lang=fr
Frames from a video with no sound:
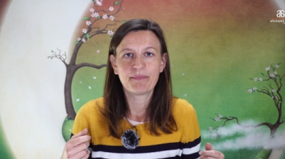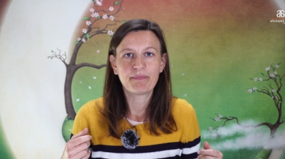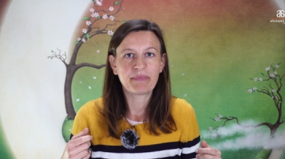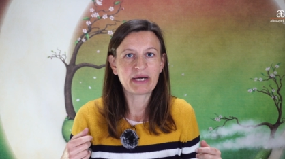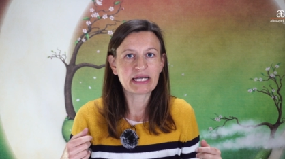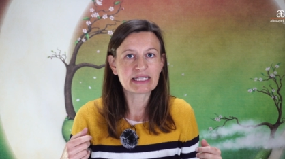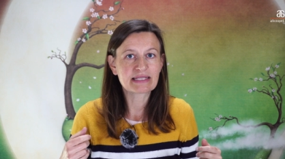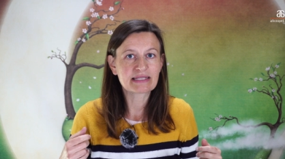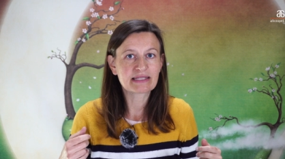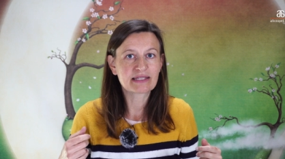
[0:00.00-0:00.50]

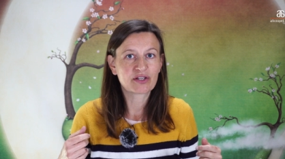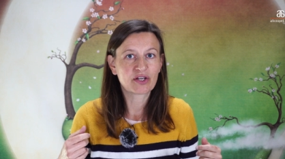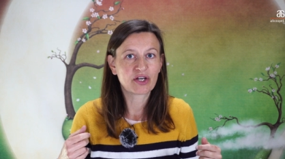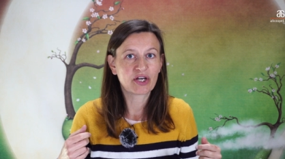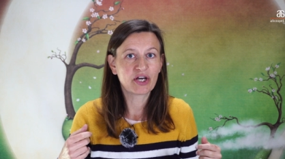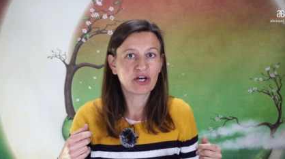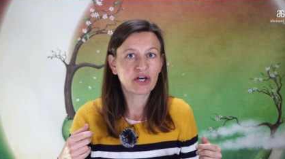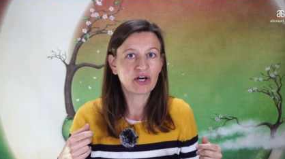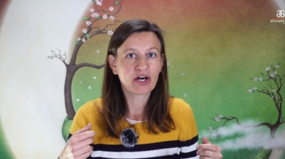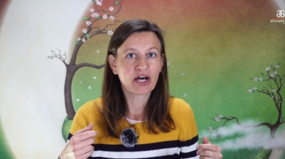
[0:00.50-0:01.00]

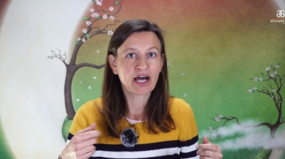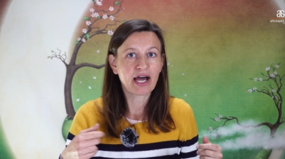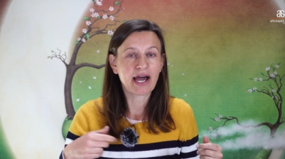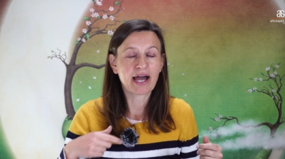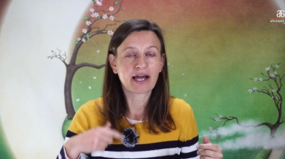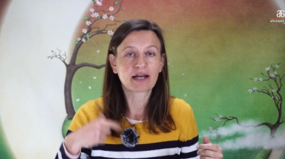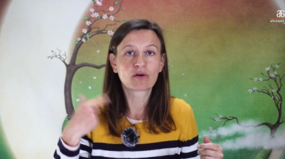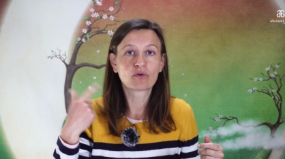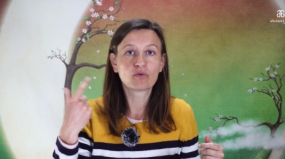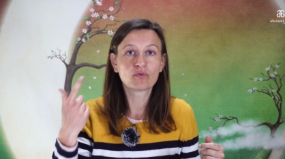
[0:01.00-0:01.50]
Pasteur
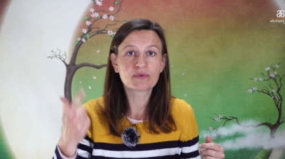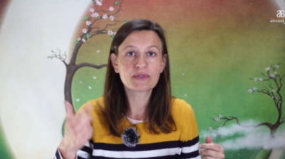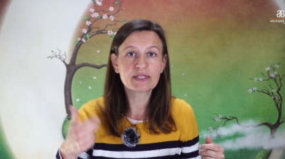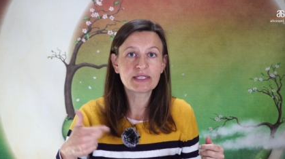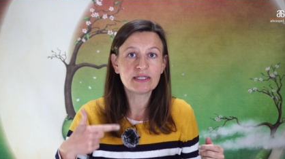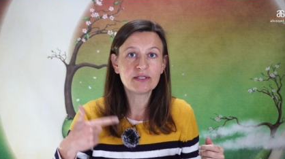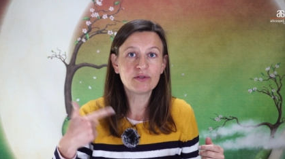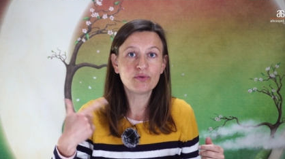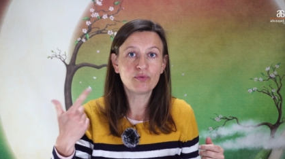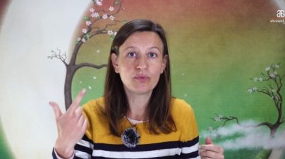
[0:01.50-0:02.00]
a
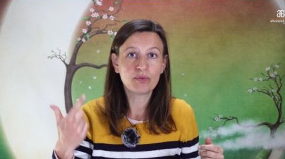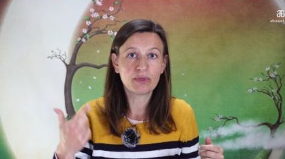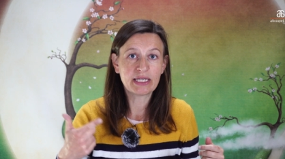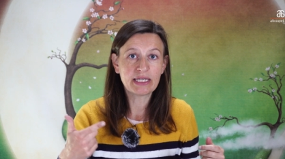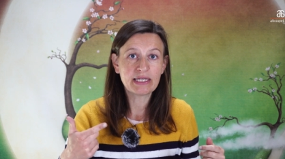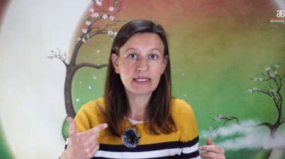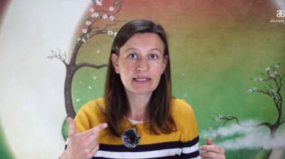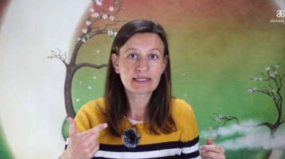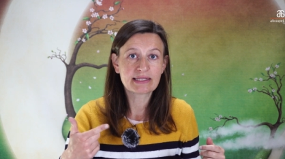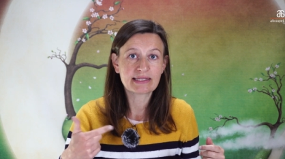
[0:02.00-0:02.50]

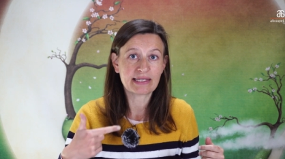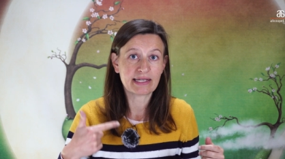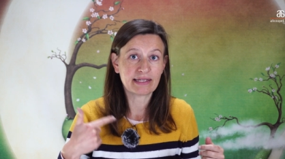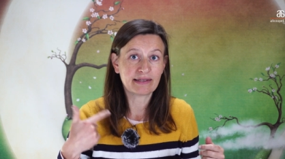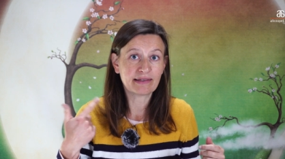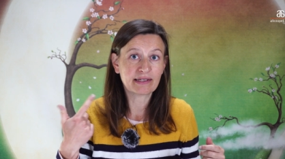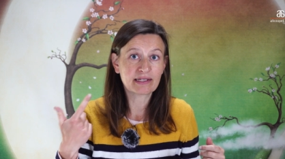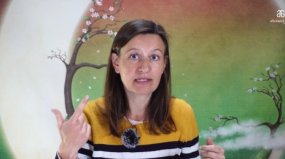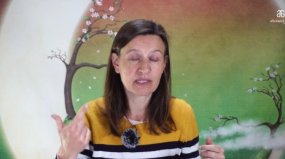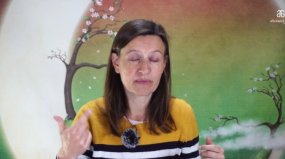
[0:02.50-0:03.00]
continué
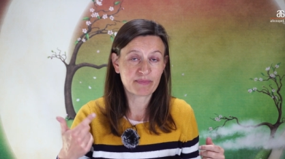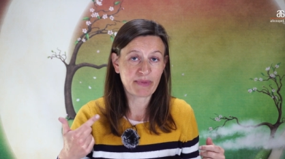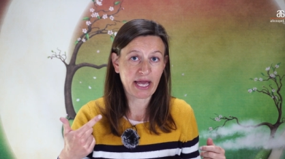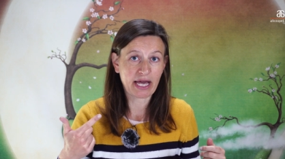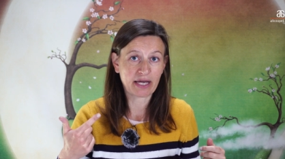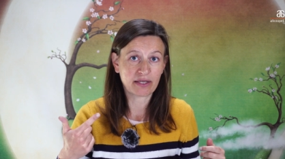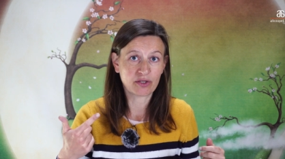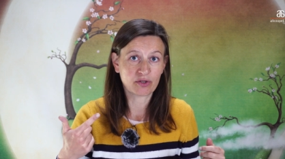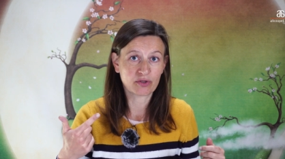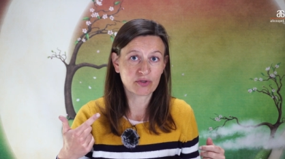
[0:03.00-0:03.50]
cette
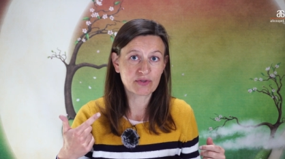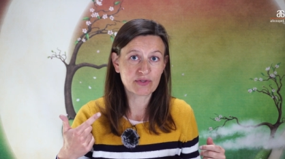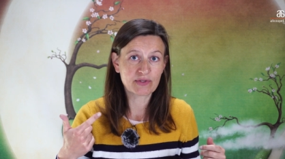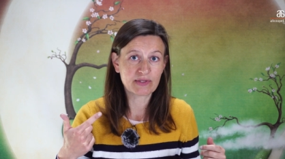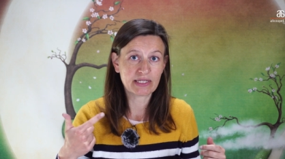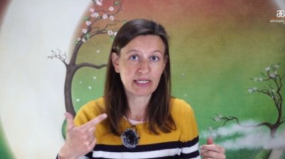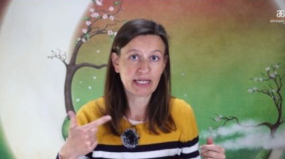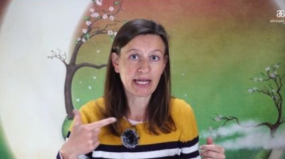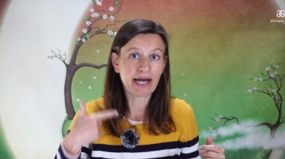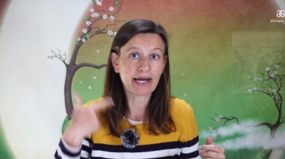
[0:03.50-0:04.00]

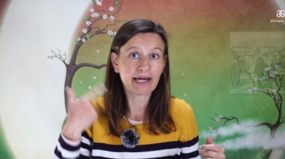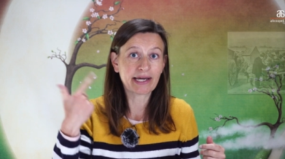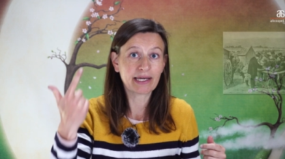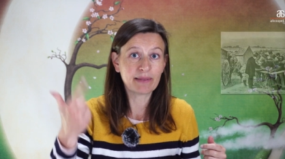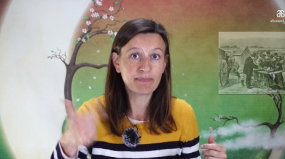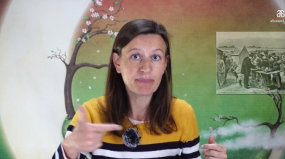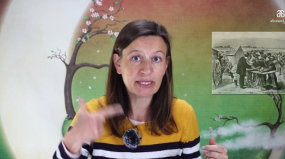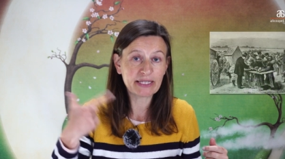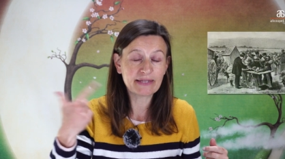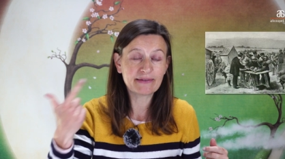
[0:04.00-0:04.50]
expérience, il a
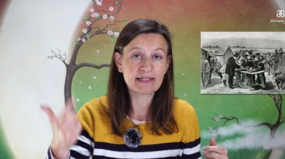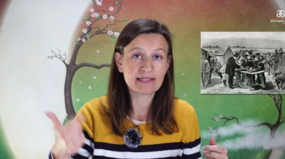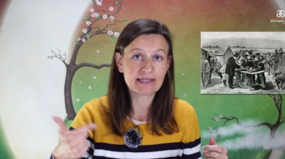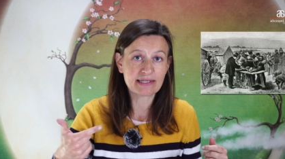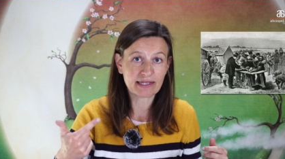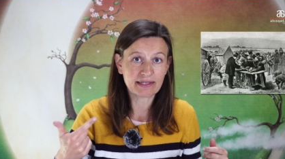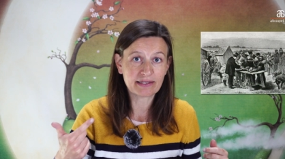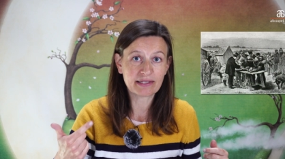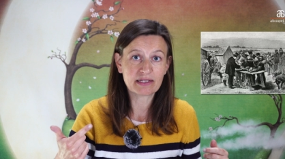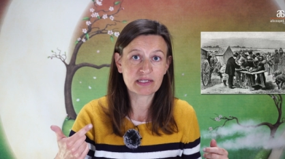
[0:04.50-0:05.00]
répété
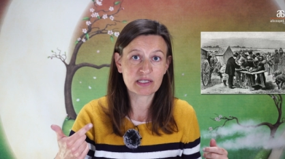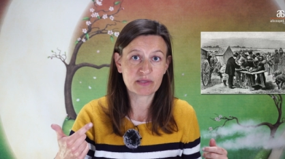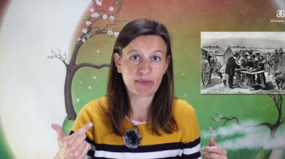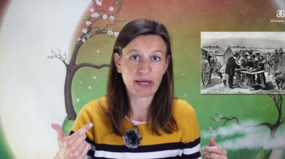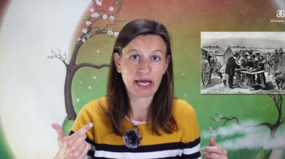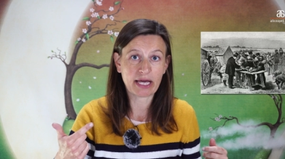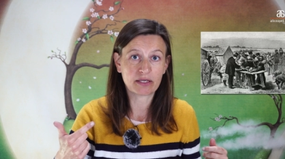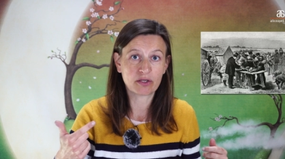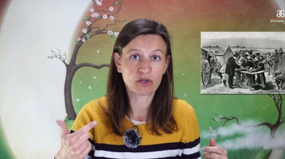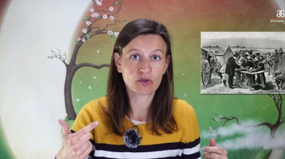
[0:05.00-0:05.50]
cette
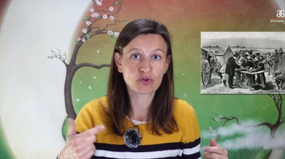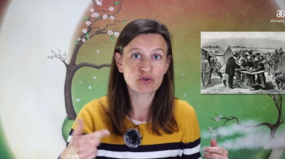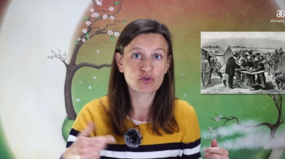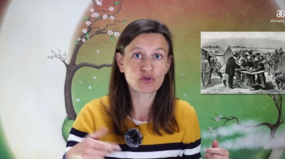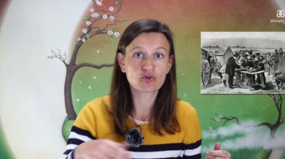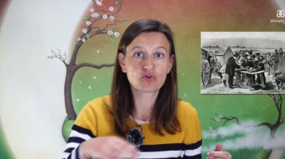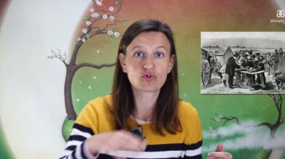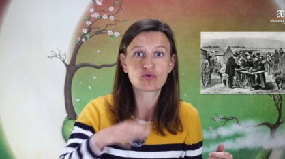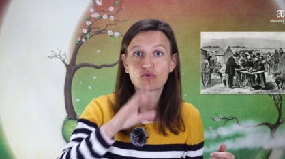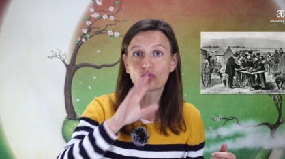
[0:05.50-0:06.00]
expérience
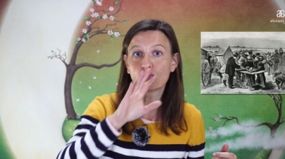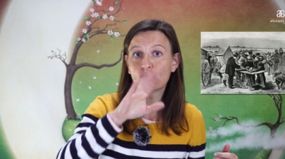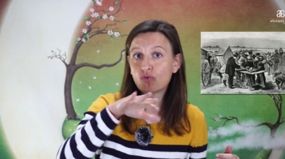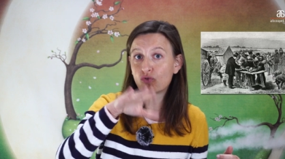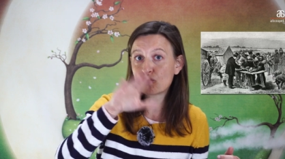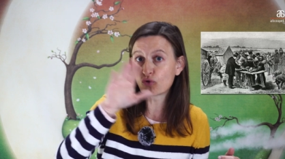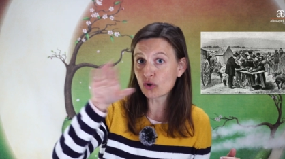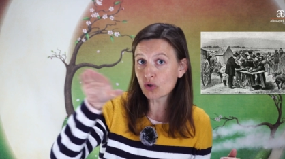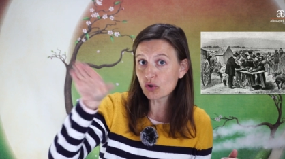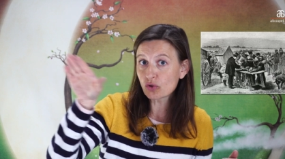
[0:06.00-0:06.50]
sur
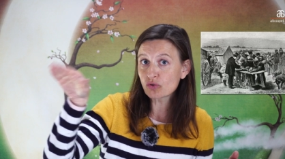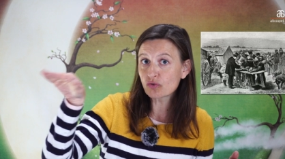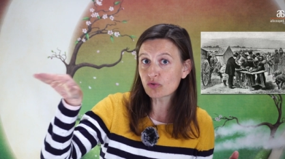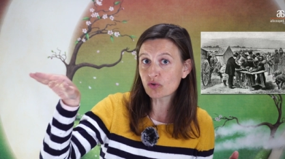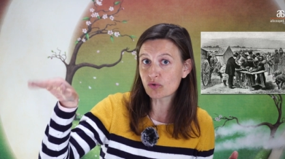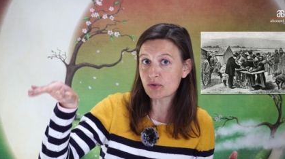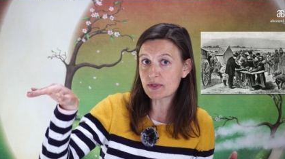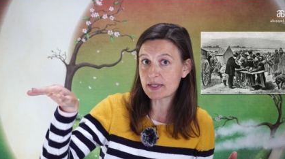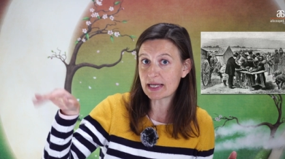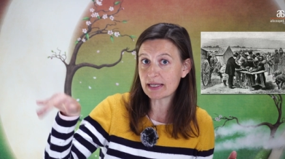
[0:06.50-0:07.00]

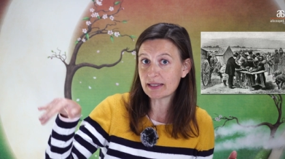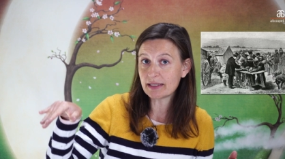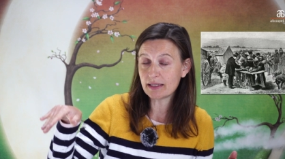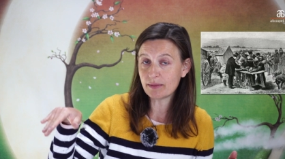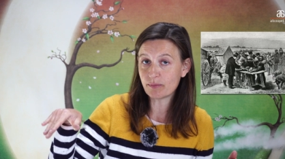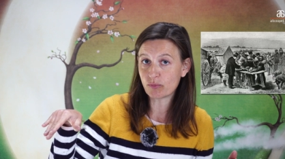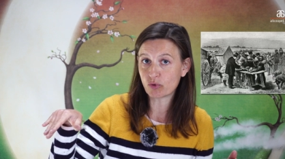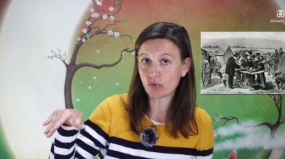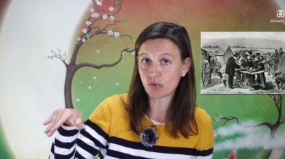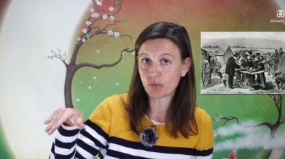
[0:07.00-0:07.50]
d'autres
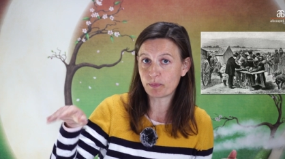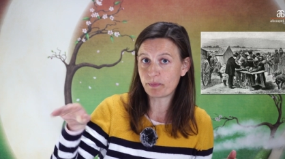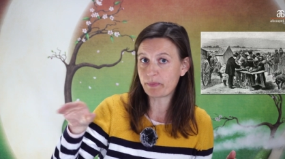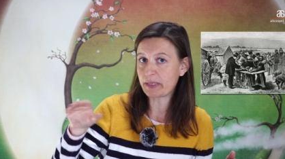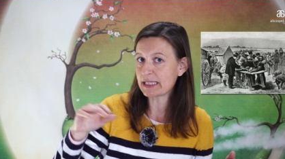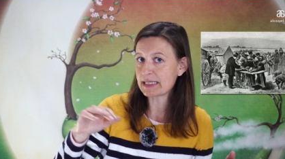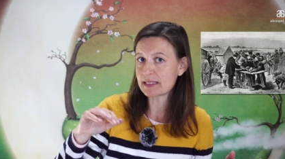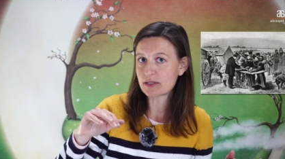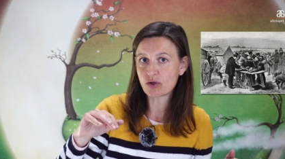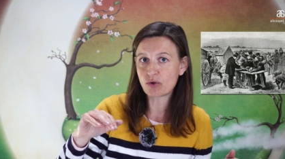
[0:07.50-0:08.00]
animaux,
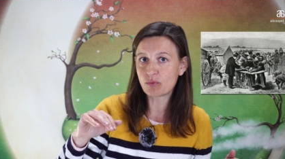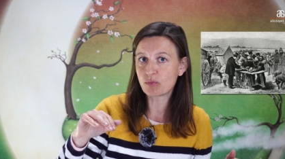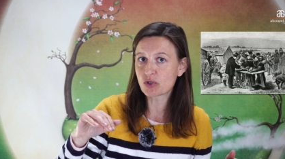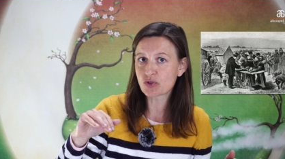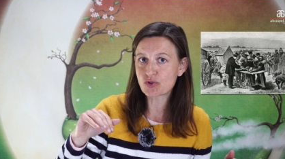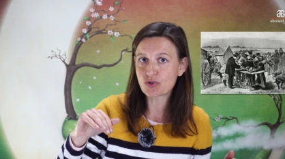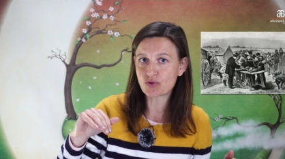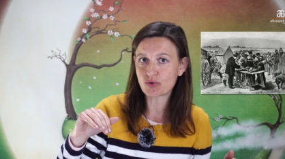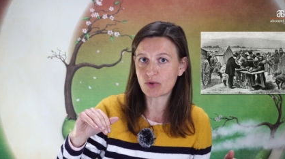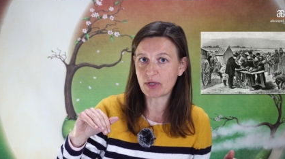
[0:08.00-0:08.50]
pas seulement
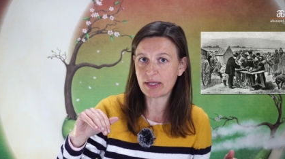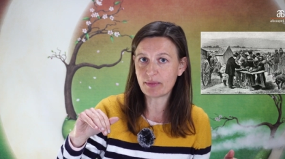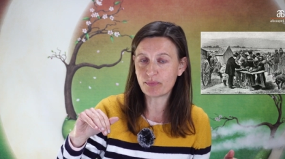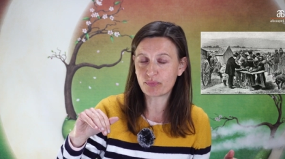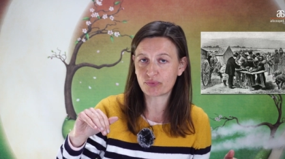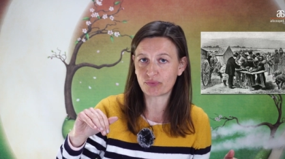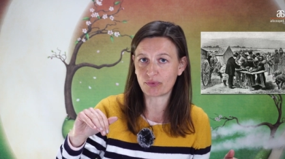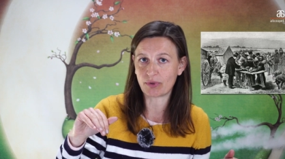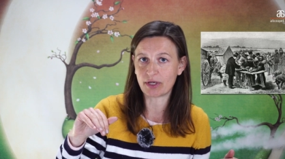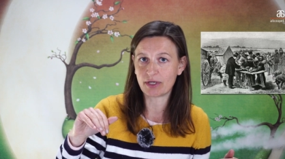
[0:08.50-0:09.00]
sur les
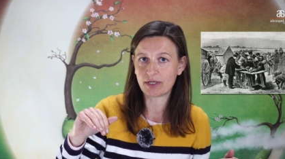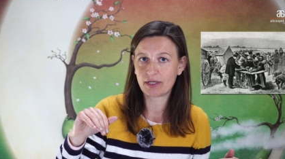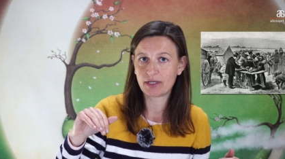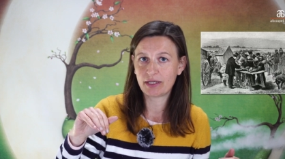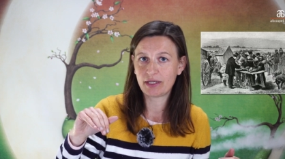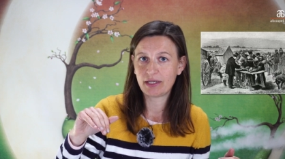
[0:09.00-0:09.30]
poules.